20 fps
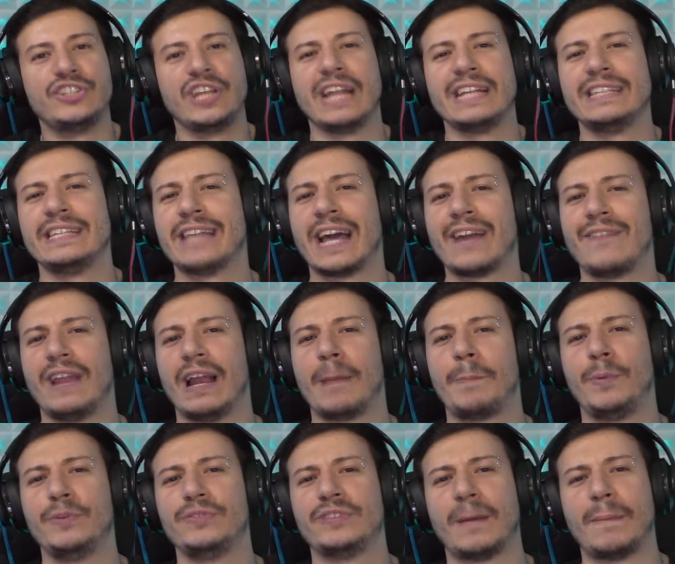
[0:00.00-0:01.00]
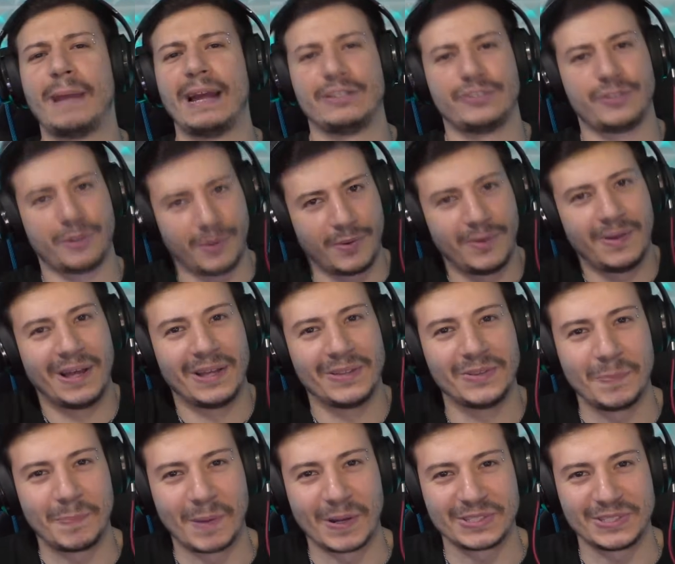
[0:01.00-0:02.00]
E io direi di darvi l'appuntamento
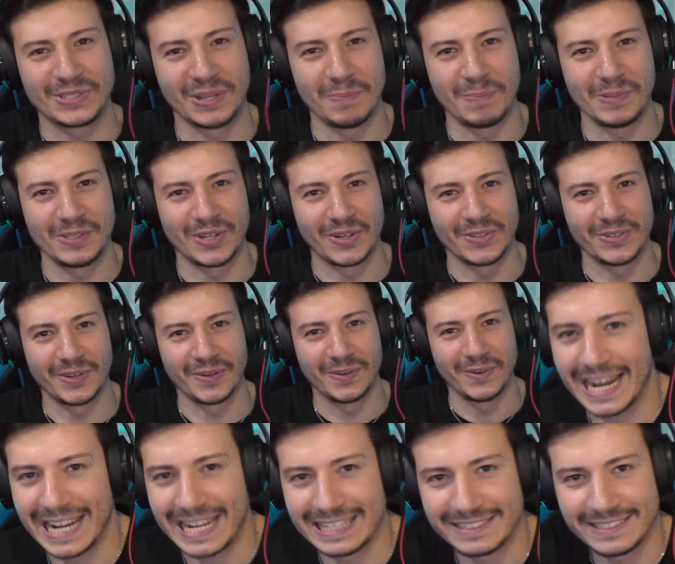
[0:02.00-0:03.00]
ad un prossimo episodio. Ciao